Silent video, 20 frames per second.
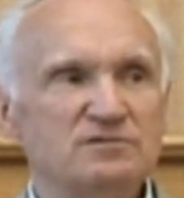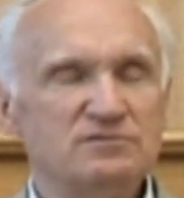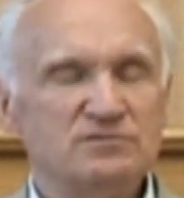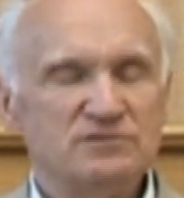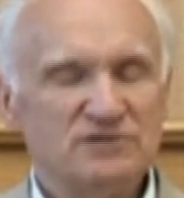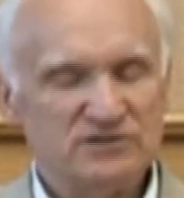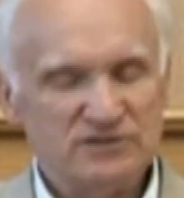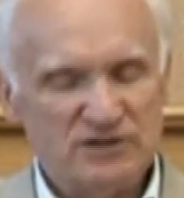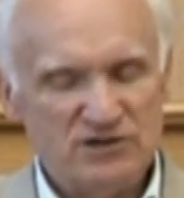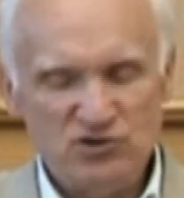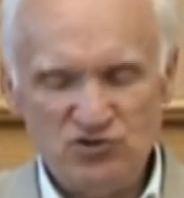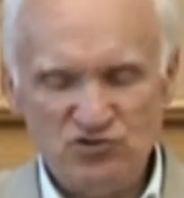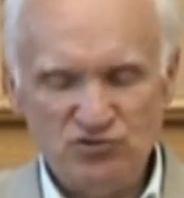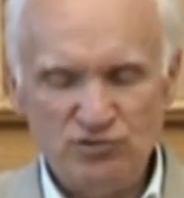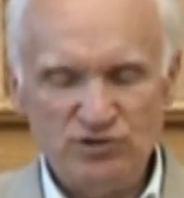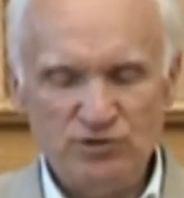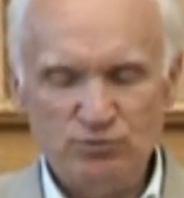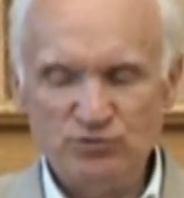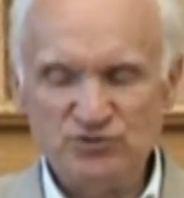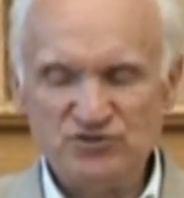Тогда ничего
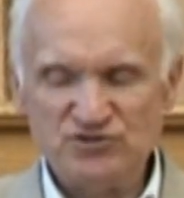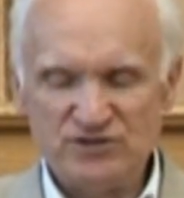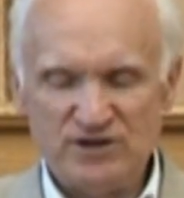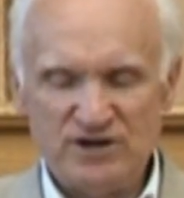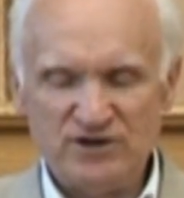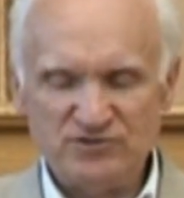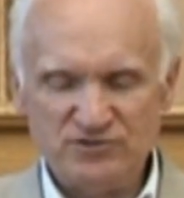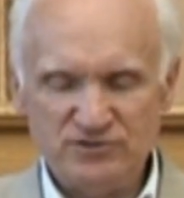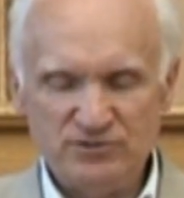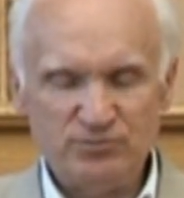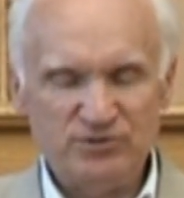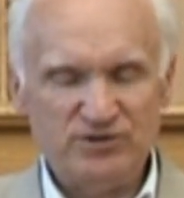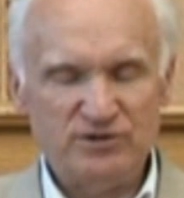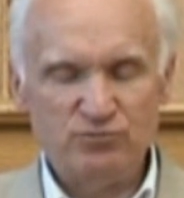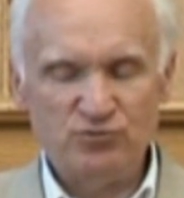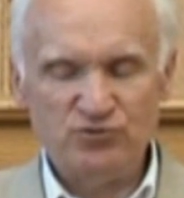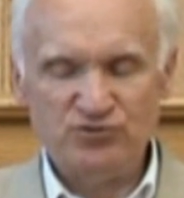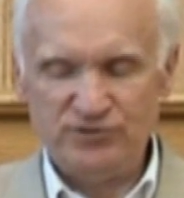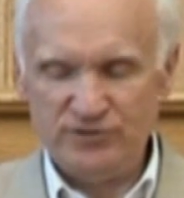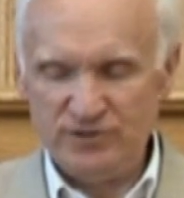не будет страшно,
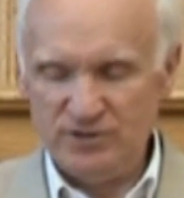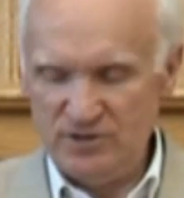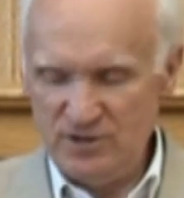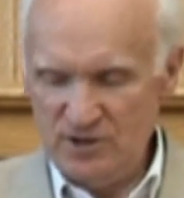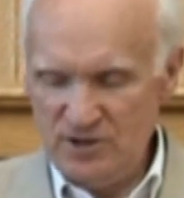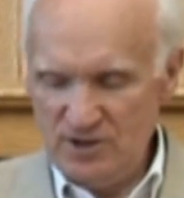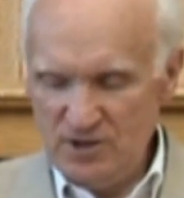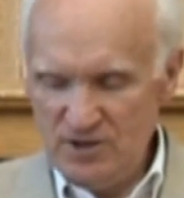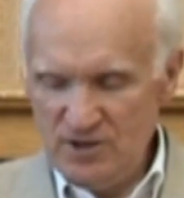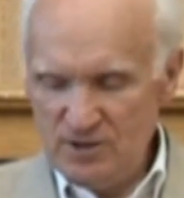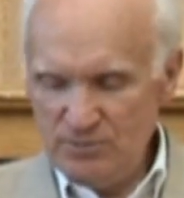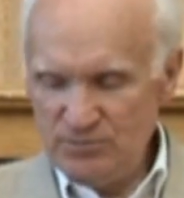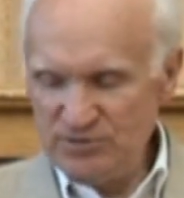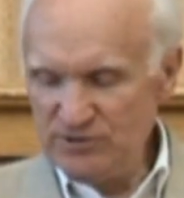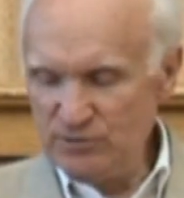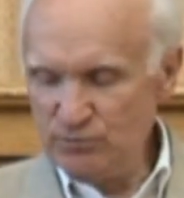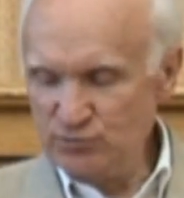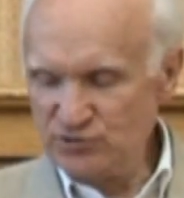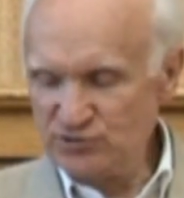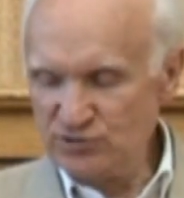потому что,
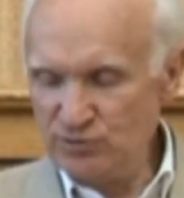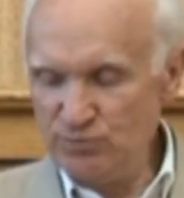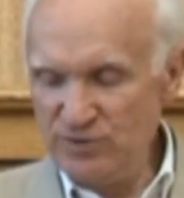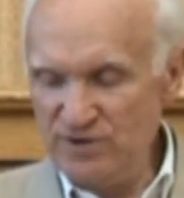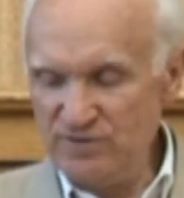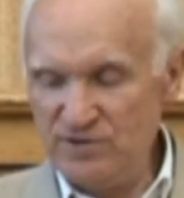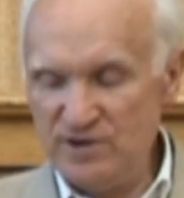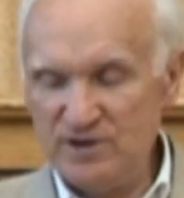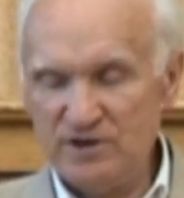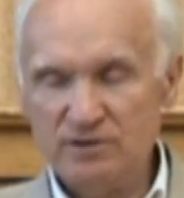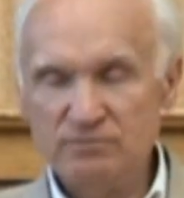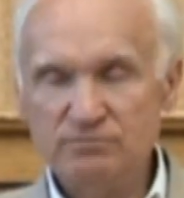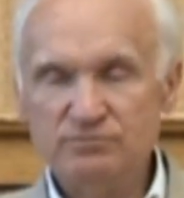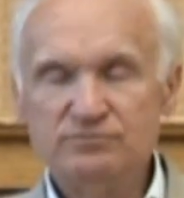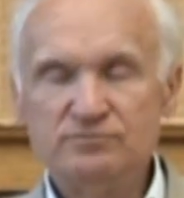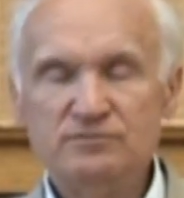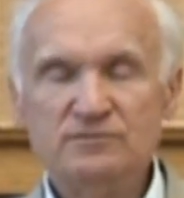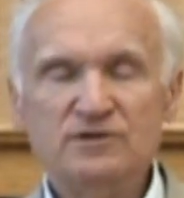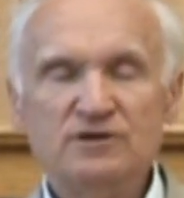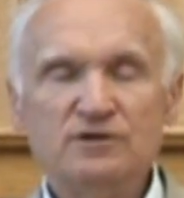потому что мы верим
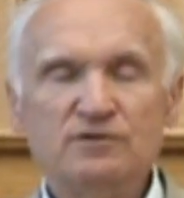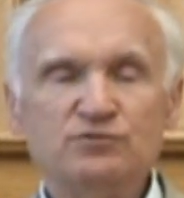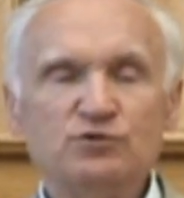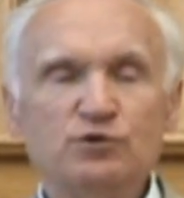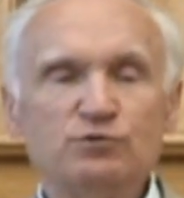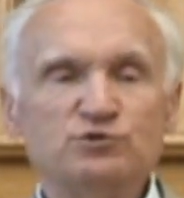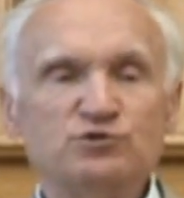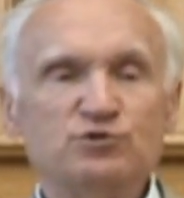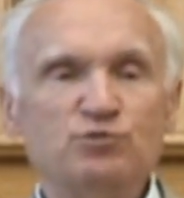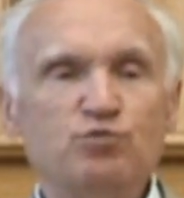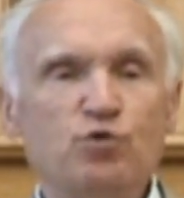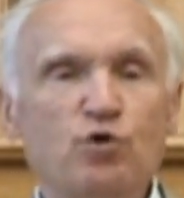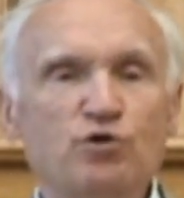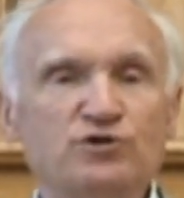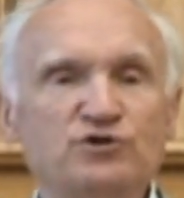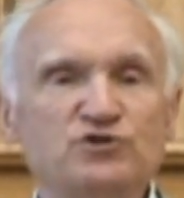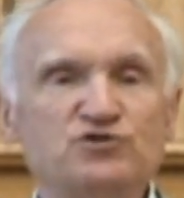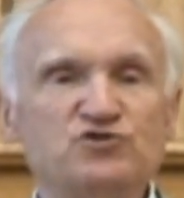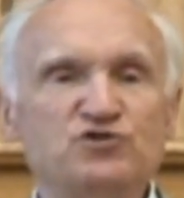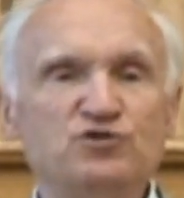в том, что Бог
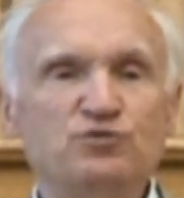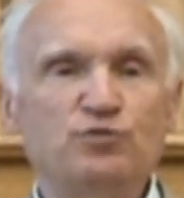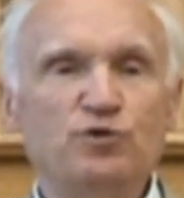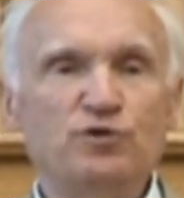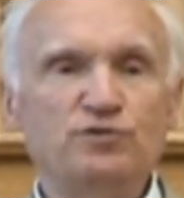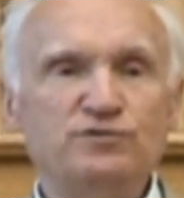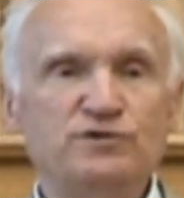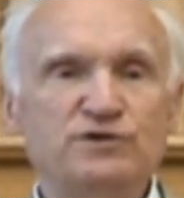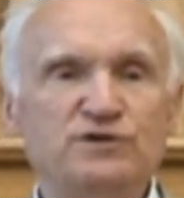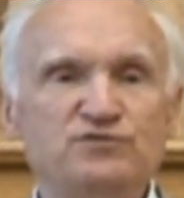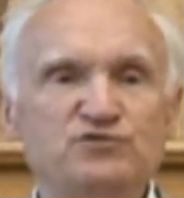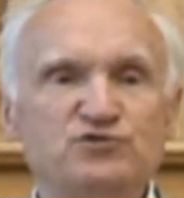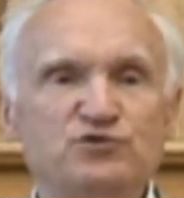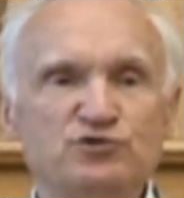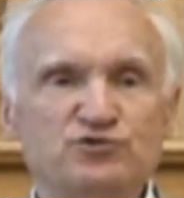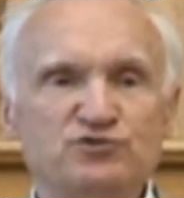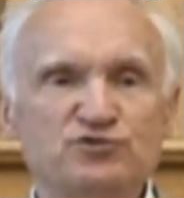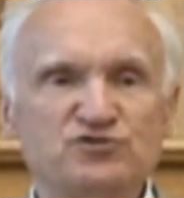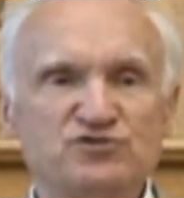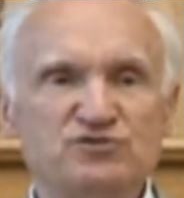есть любовь, и все,
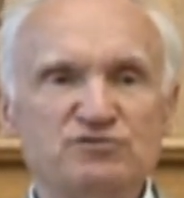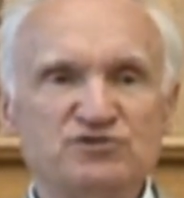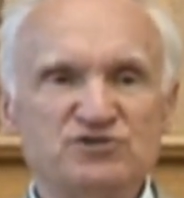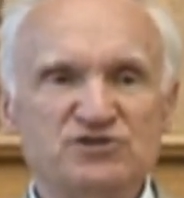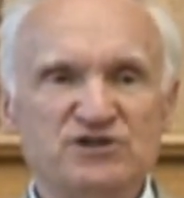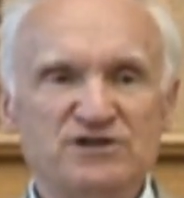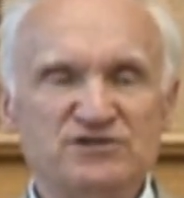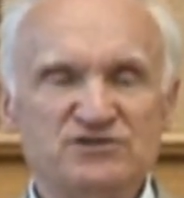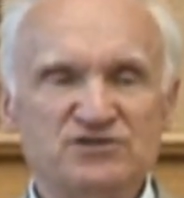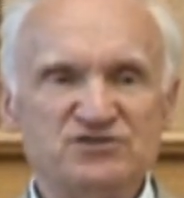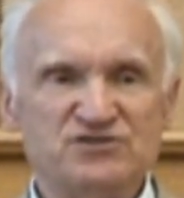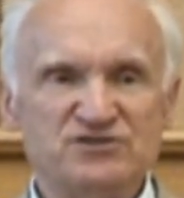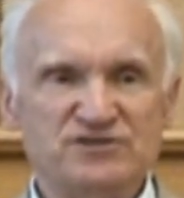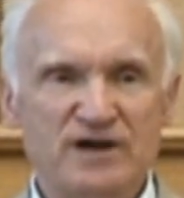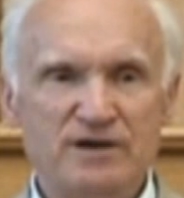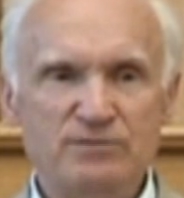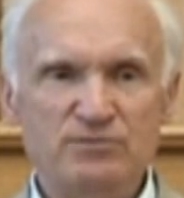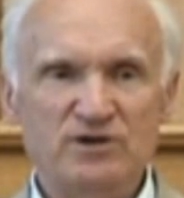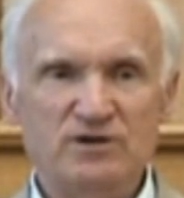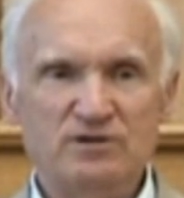что совершается с
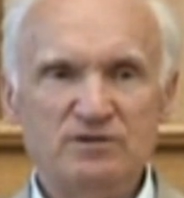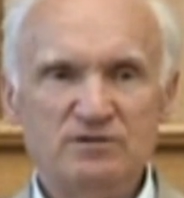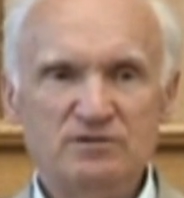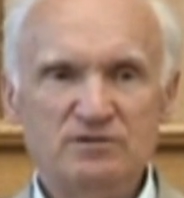нами,